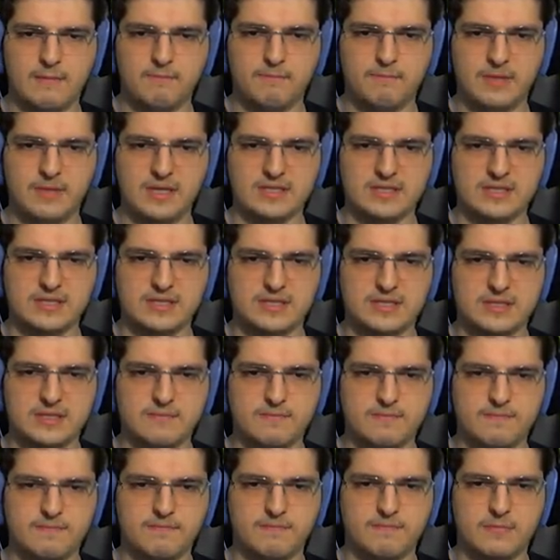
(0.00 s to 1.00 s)
1,
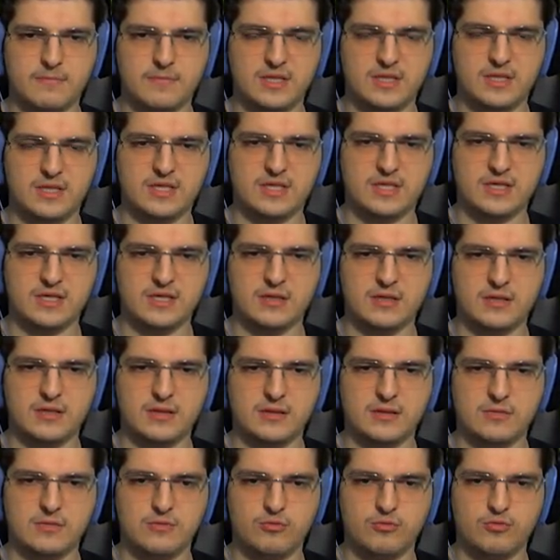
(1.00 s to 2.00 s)
2,
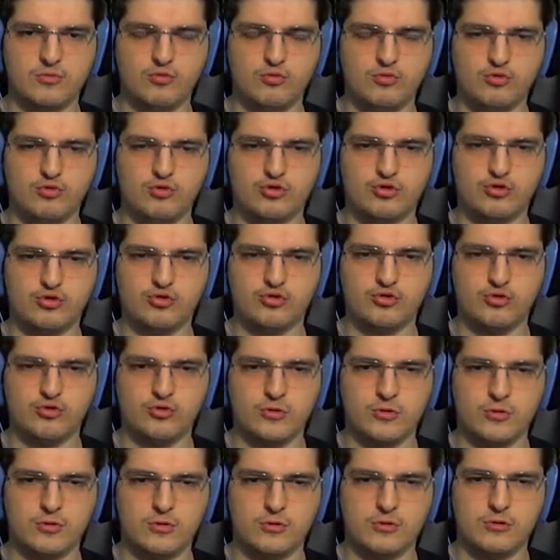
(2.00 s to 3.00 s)
3,
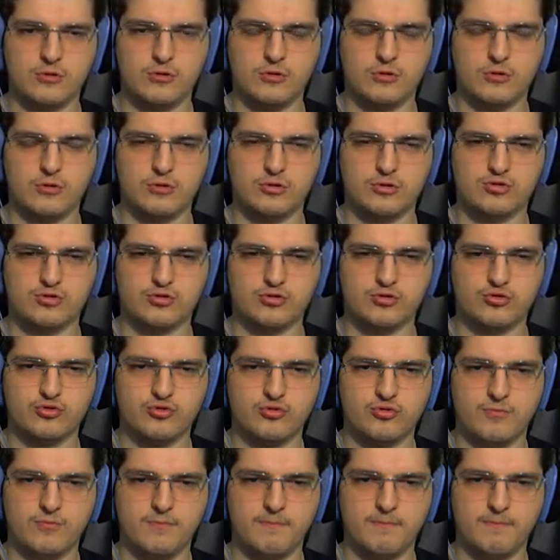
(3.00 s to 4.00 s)
4,
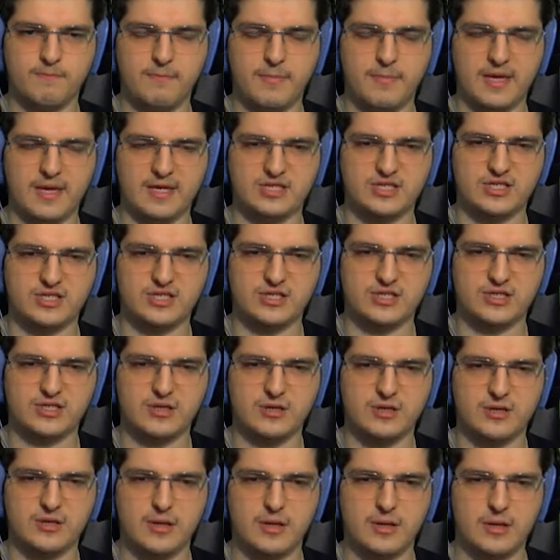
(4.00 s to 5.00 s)
5.
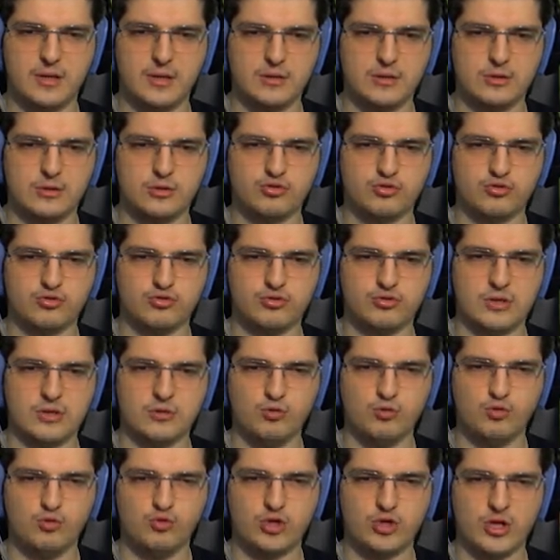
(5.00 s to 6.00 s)
Şuradan
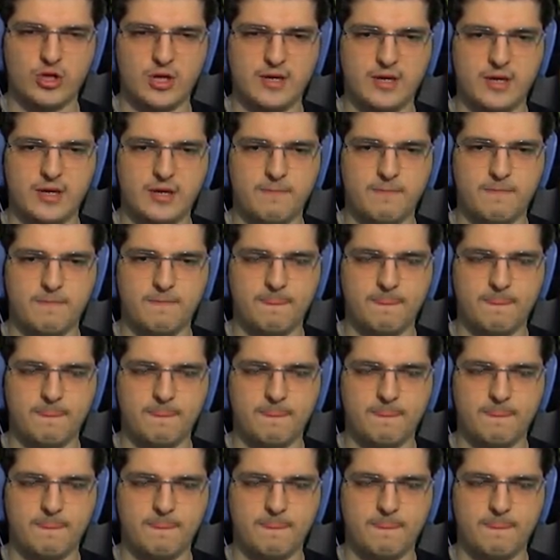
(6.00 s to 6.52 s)
3 tane.